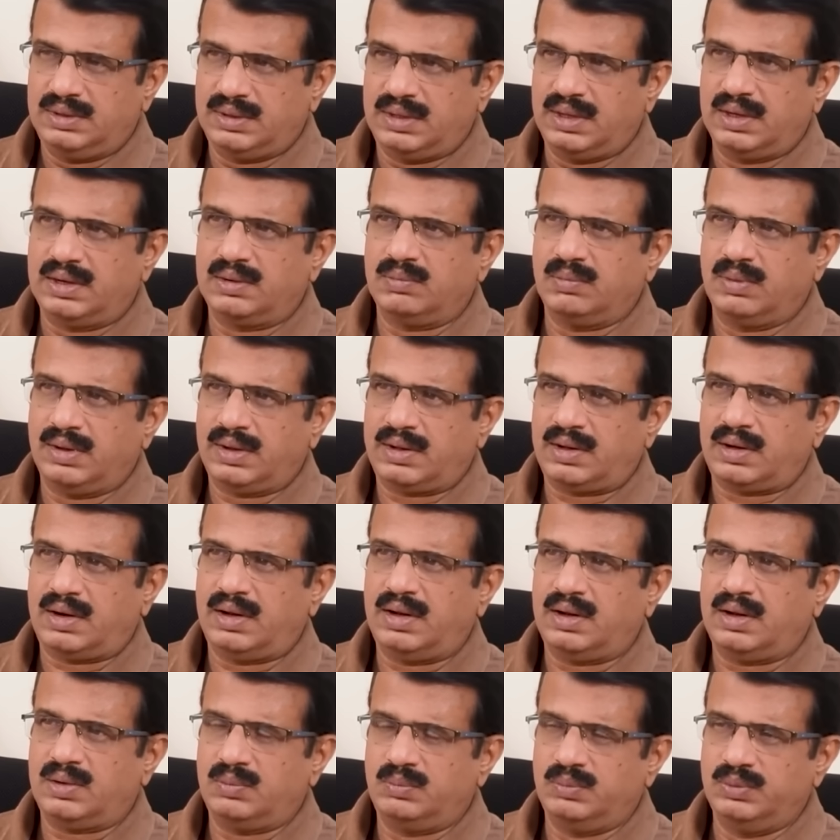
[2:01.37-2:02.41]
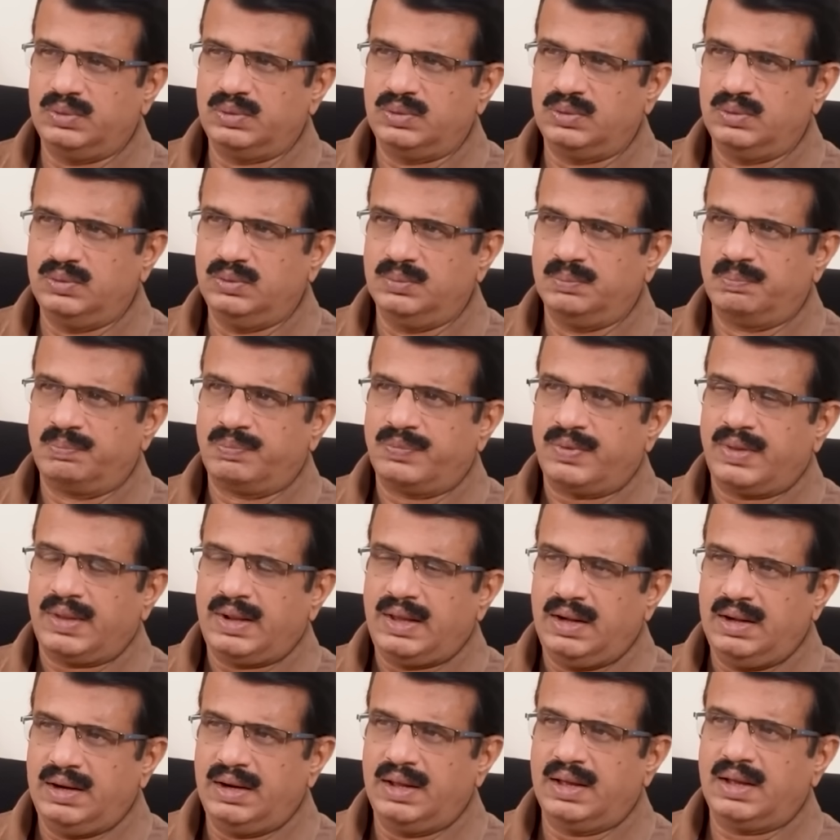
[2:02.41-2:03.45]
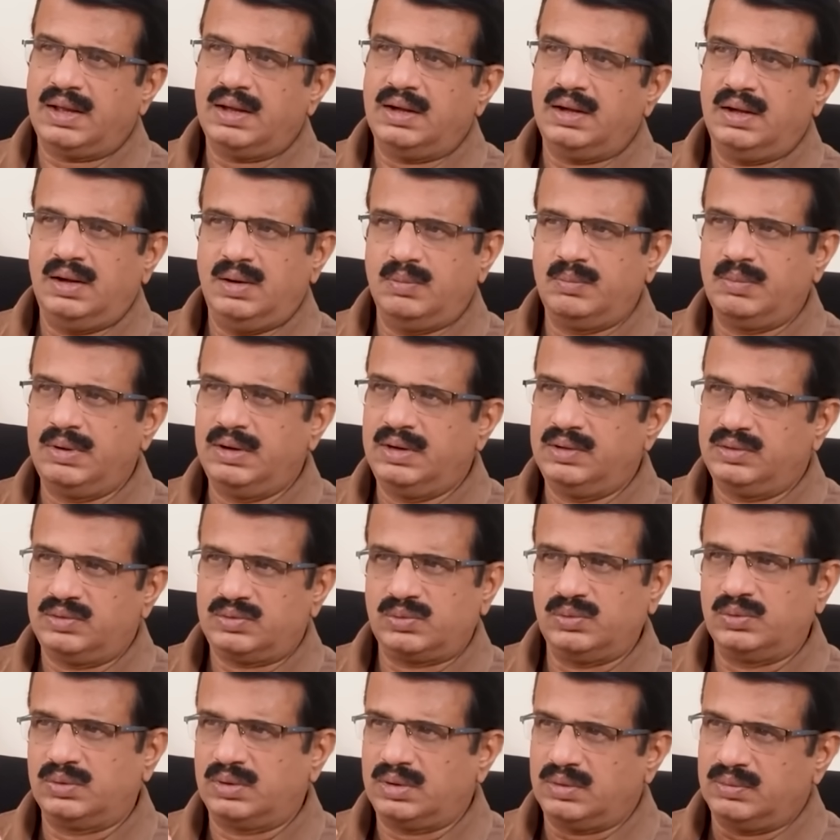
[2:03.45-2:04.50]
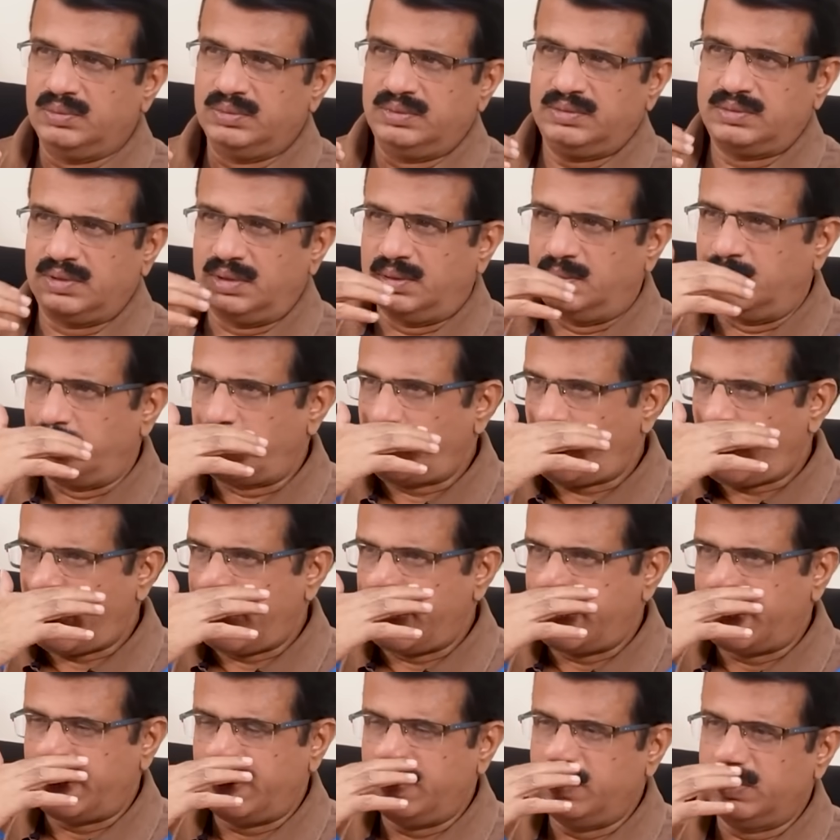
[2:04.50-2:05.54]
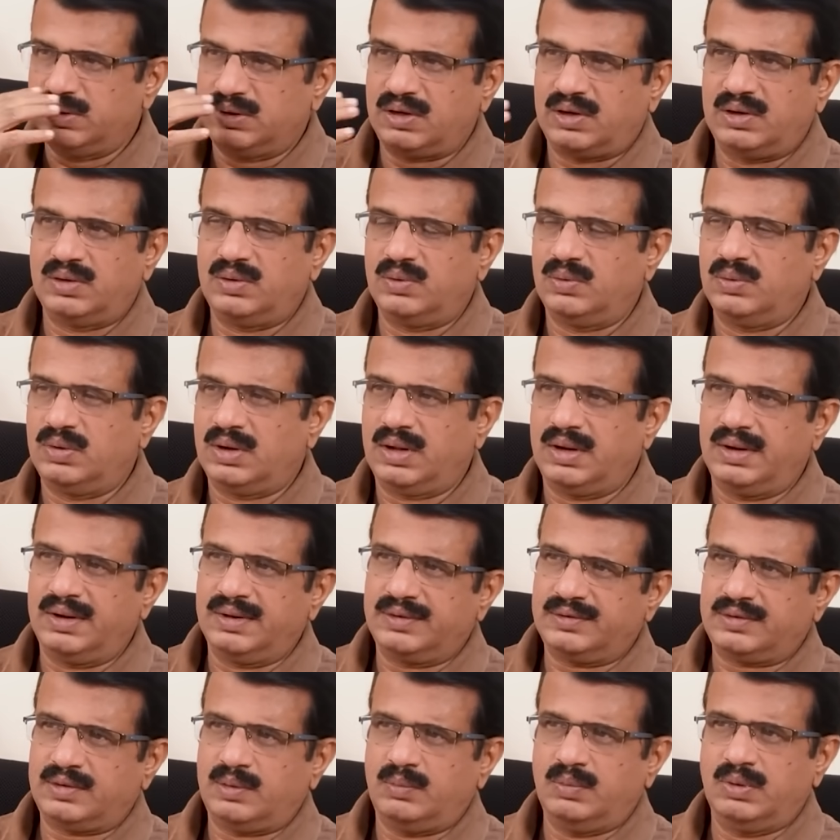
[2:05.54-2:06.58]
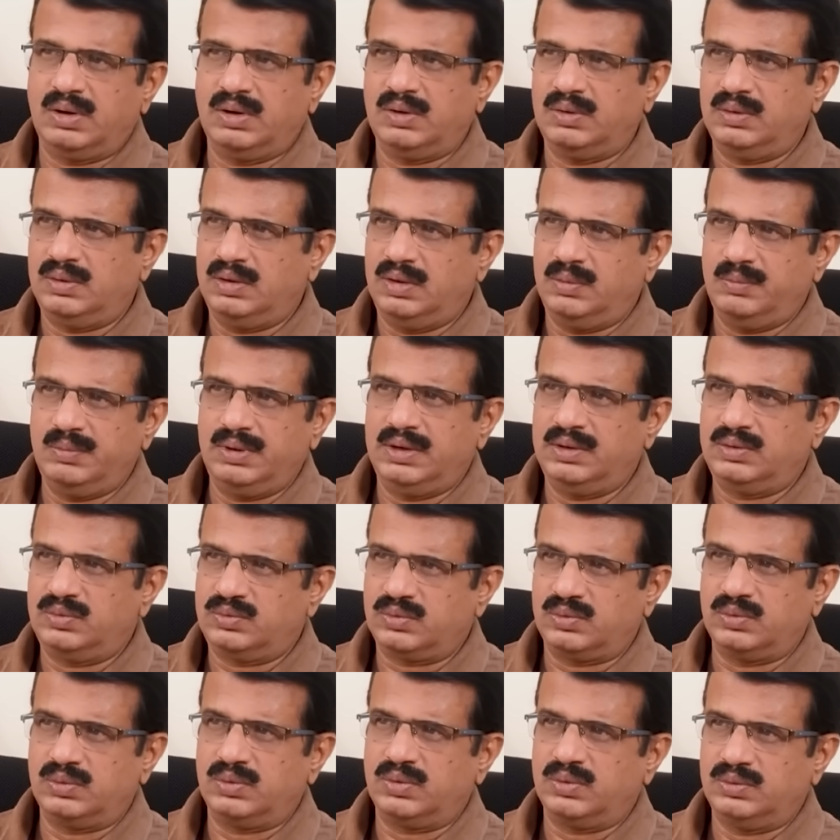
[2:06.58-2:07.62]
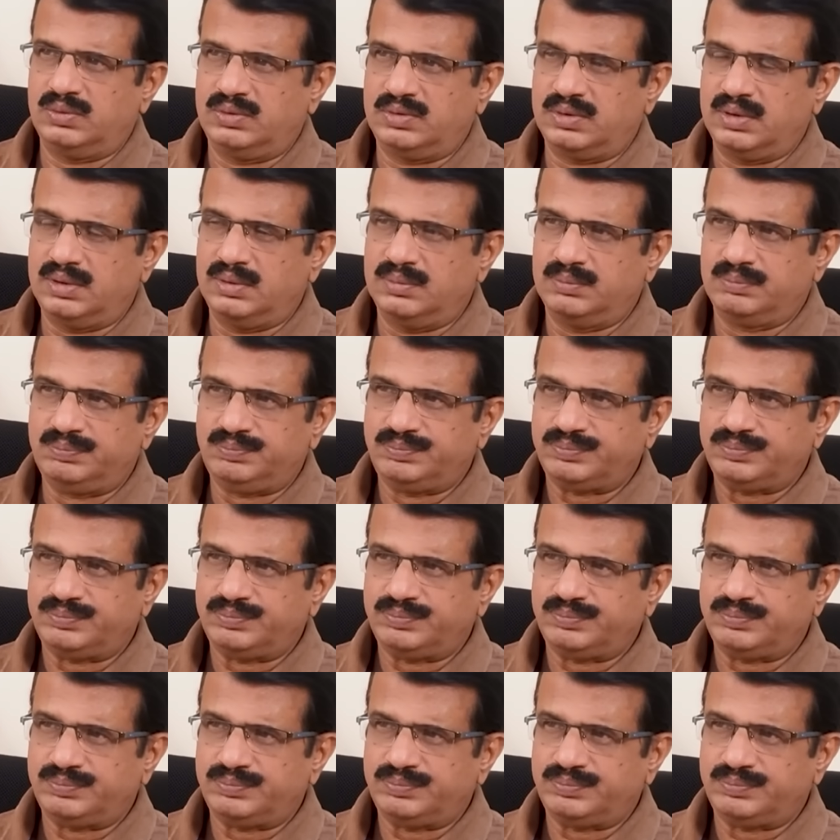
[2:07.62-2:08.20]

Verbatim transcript: అధికారంలోకి రాకముందు అనేక హామీలు ఇచ్చుకుంటూ వచ్చారు రేవంత్ రెడ్డి కూడా అనేక సభల్లో హామీలు ఇచ్చుకుంటూ వచ్చాడు